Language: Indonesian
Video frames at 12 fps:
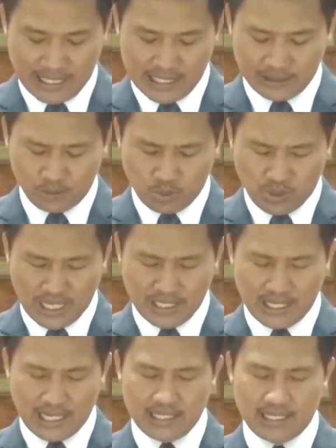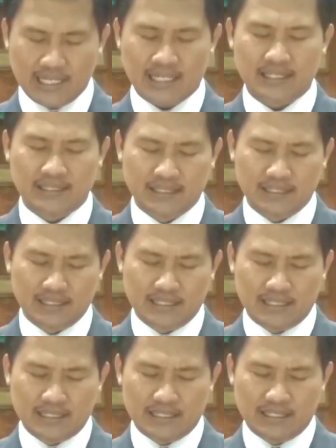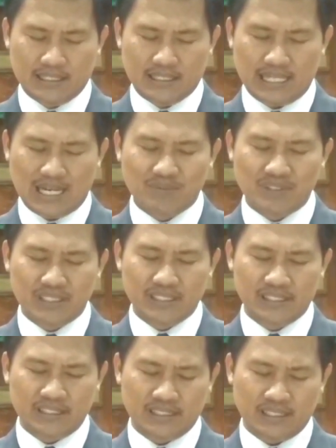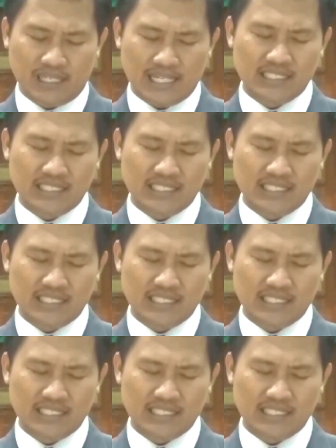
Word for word: Ya Tuhan Allah, kami